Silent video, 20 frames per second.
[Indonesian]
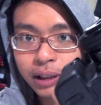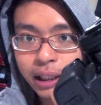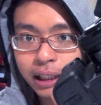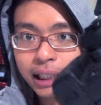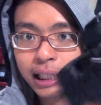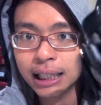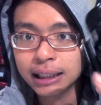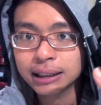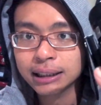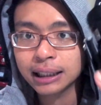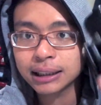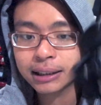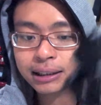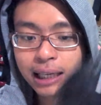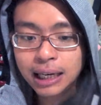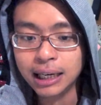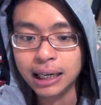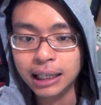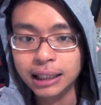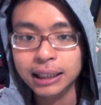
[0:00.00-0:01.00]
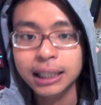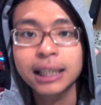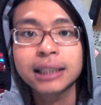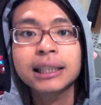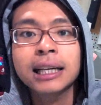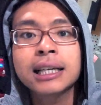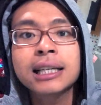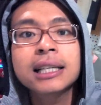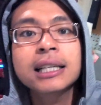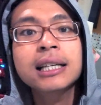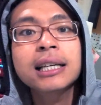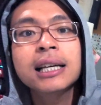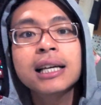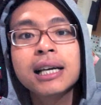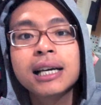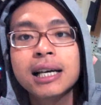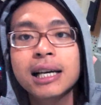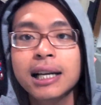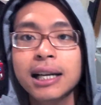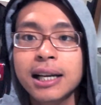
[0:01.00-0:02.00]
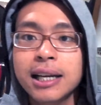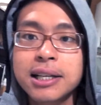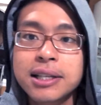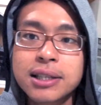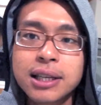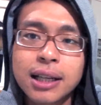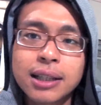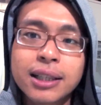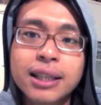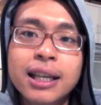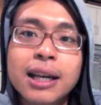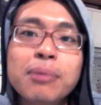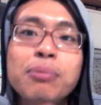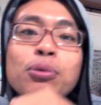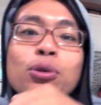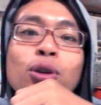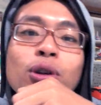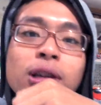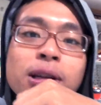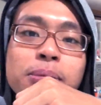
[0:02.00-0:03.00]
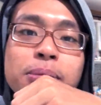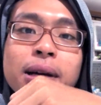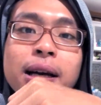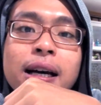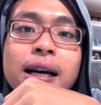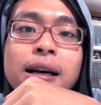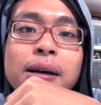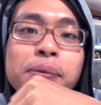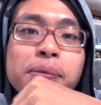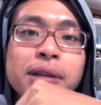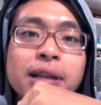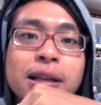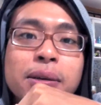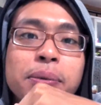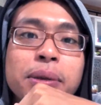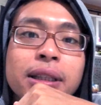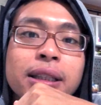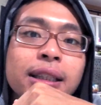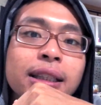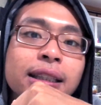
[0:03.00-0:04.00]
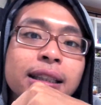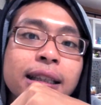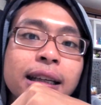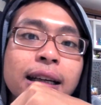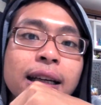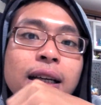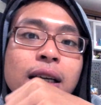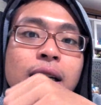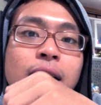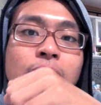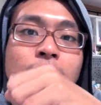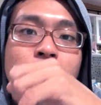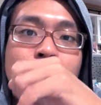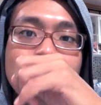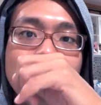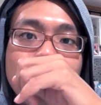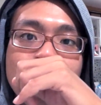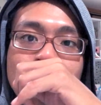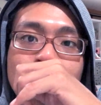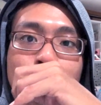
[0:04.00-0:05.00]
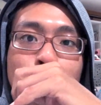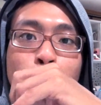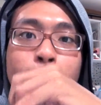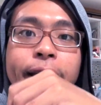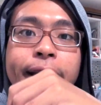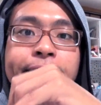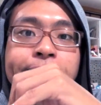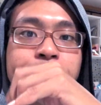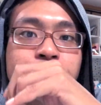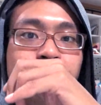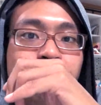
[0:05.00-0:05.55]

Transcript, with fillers: Ini lensa standar yang tadi lensa 35 mm-nya. Oke. Okay.